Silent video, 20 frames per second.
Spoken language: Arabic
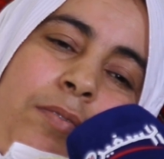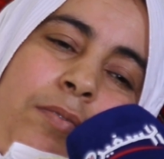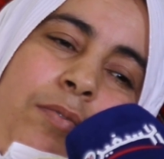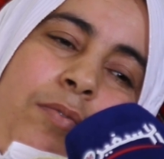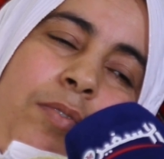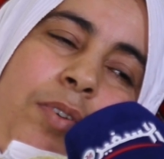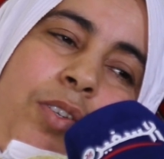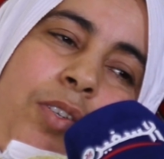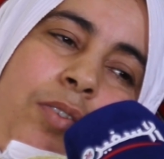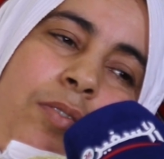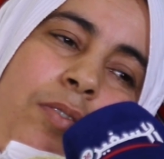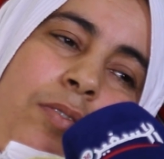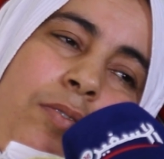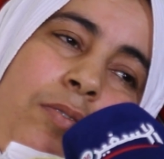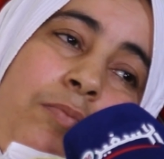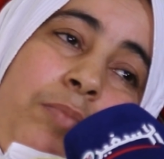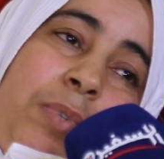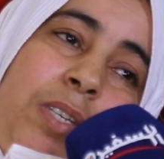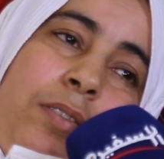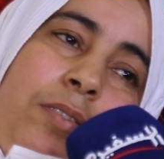
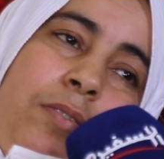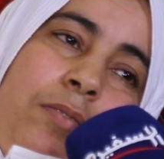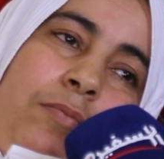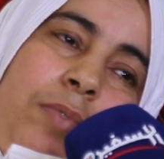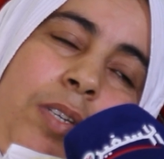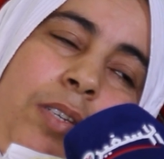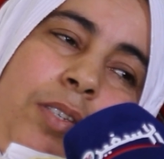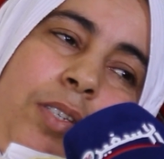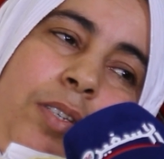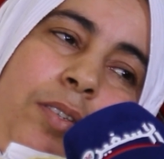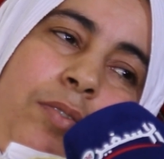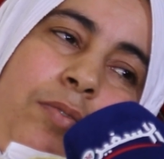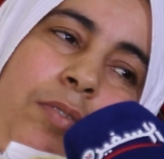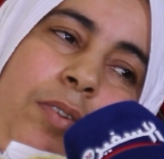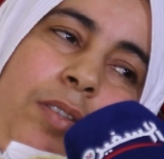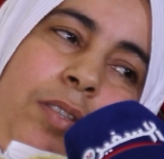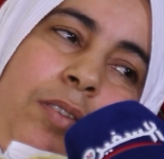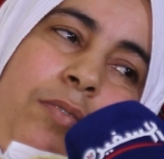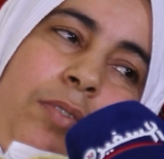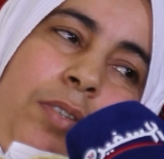وكنشكركم حتى نتوما اللي جيتو
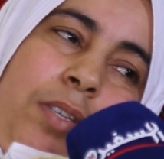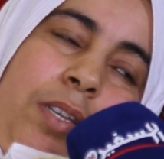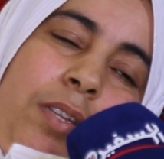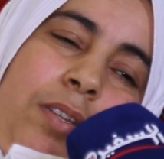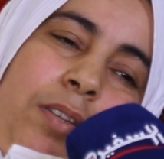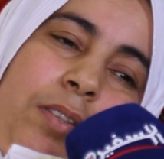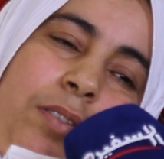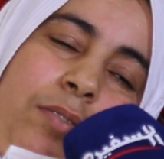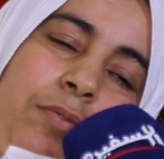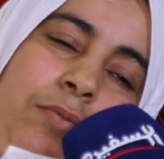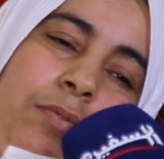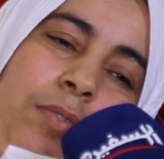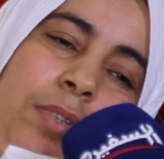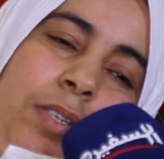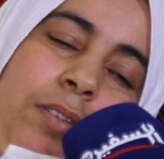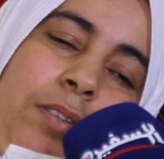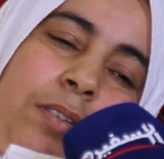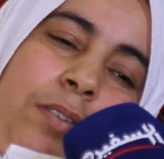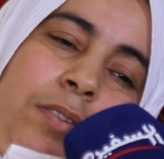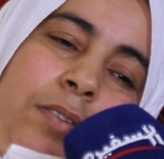عندي
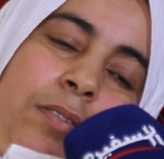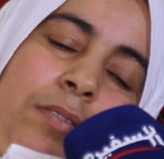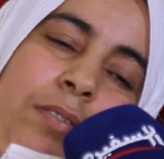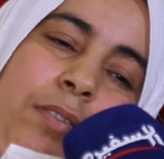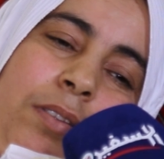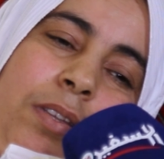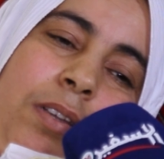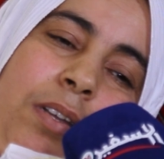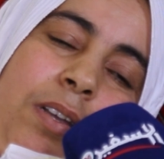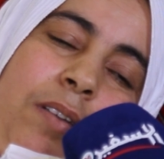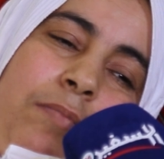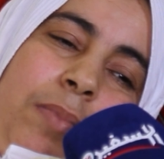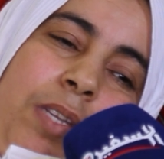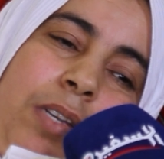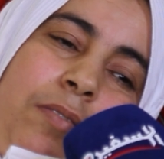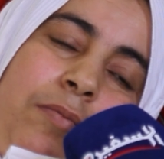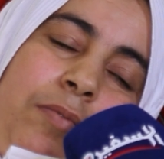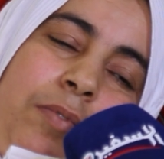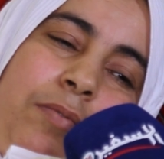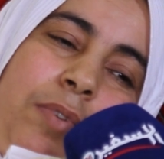وساندتوني الله يرحم
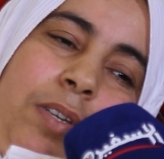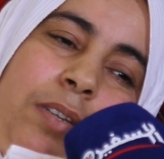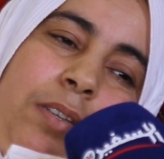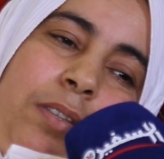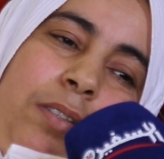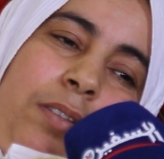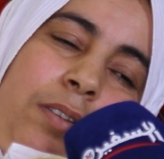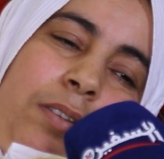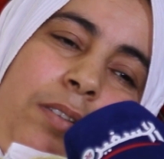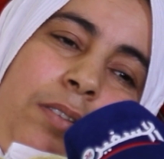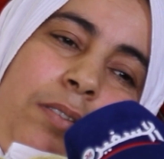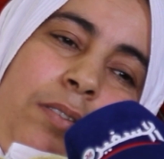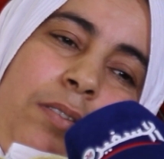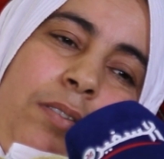ليكم الوالدين